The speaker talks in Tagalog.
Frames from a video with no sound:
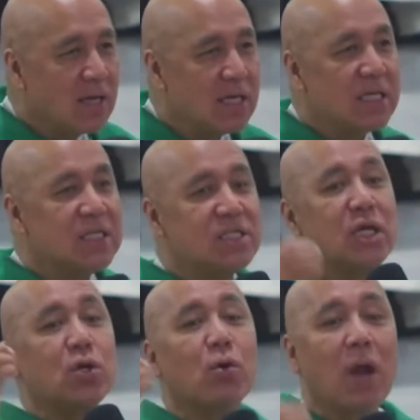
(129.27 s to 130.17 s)

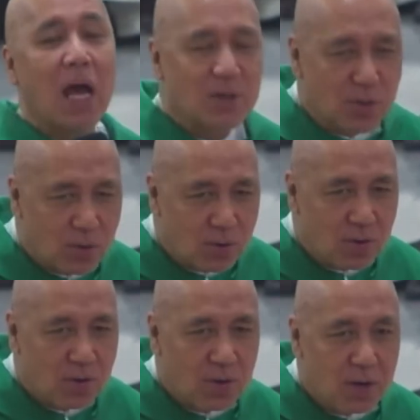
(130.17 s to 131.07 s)
sigurado
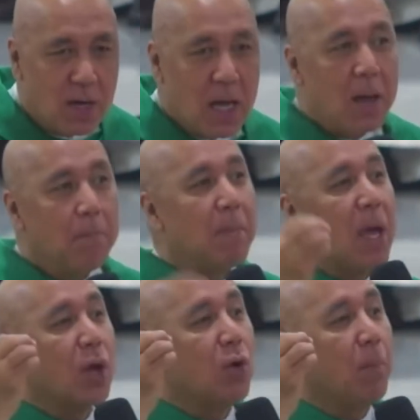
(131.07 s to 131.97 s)

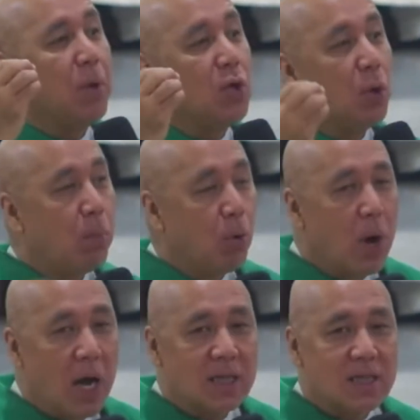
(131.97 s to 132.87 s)
merong binubuhat,